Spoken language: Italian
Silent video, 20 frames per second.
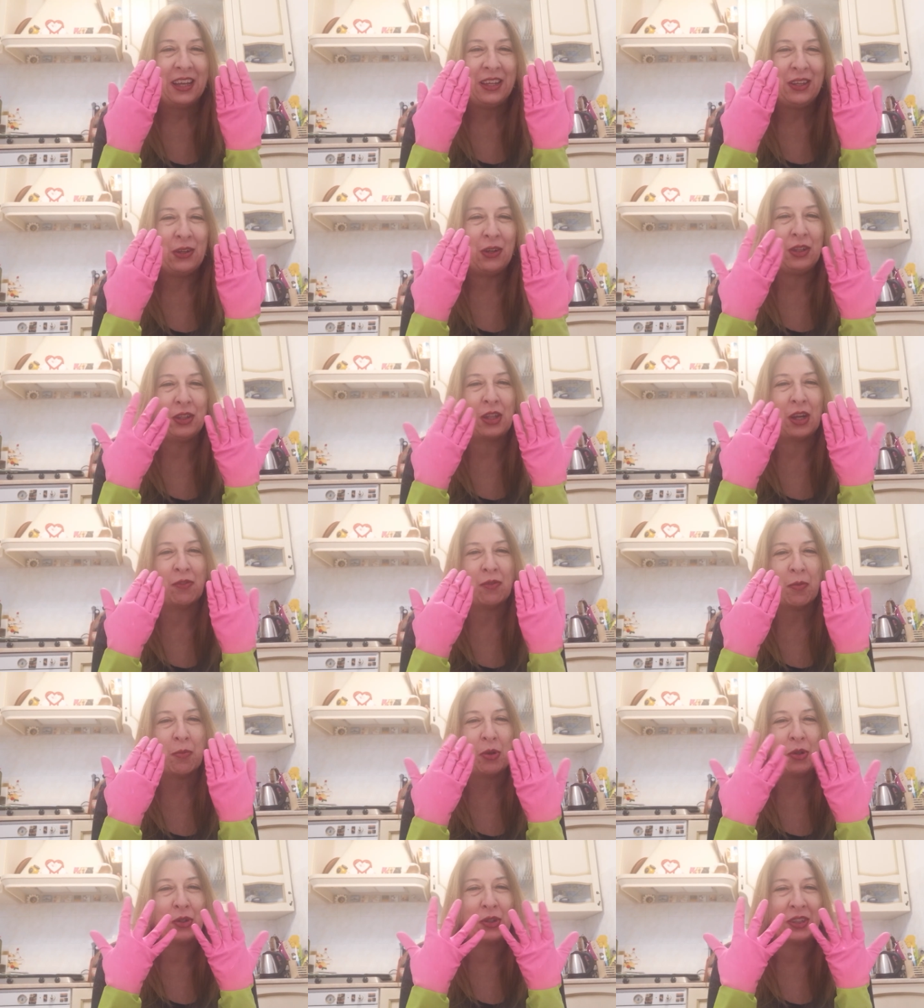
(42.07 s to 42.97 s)
Io li
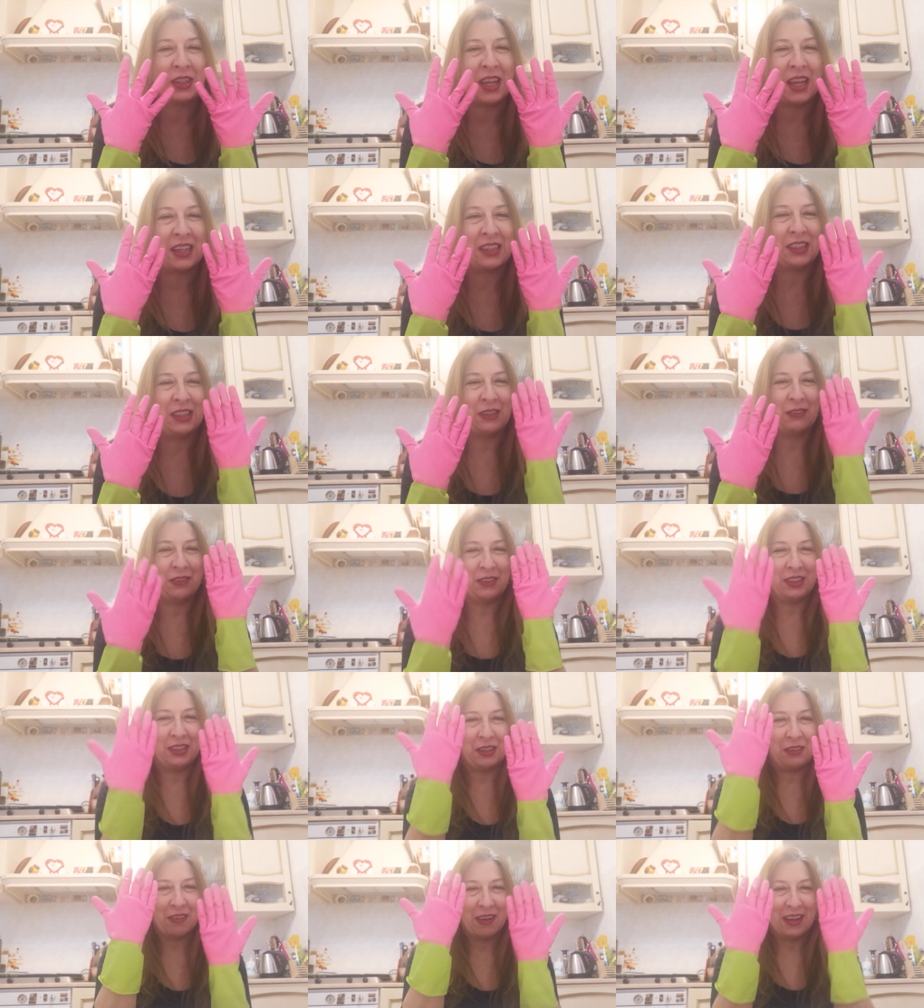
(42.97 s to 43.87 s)
trovo molto sexy
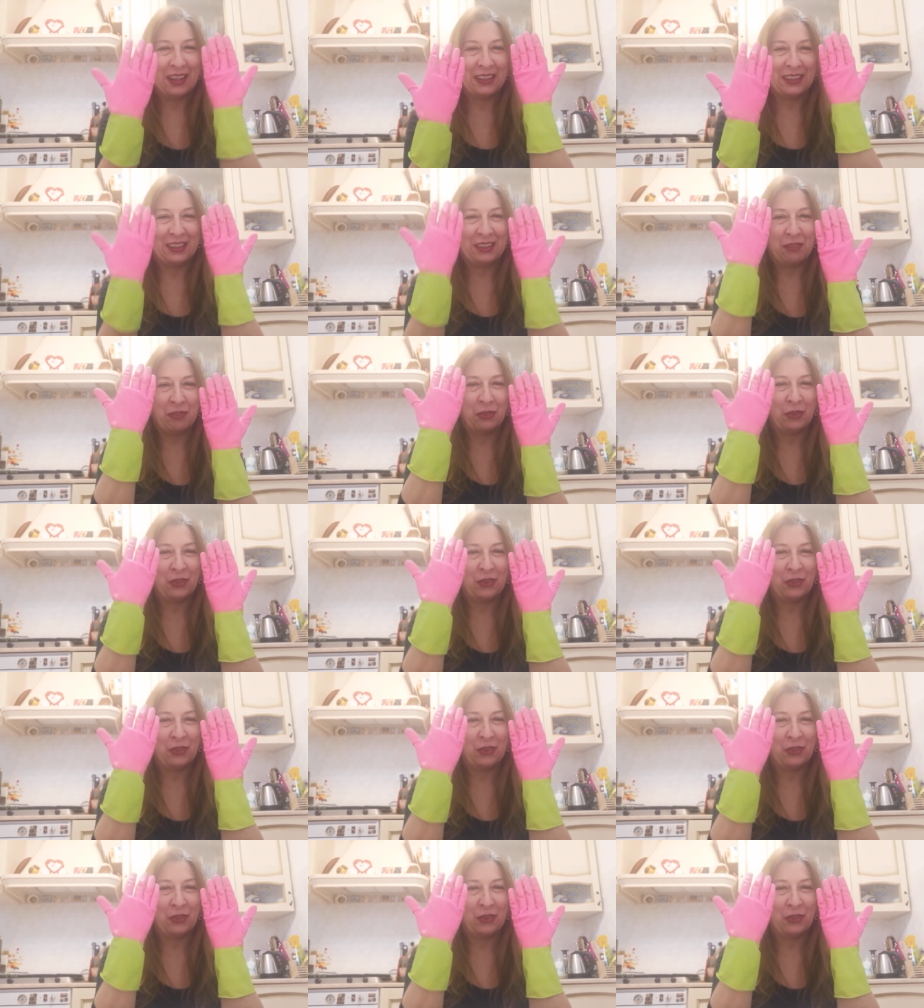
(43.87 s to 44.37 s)
questi guanti,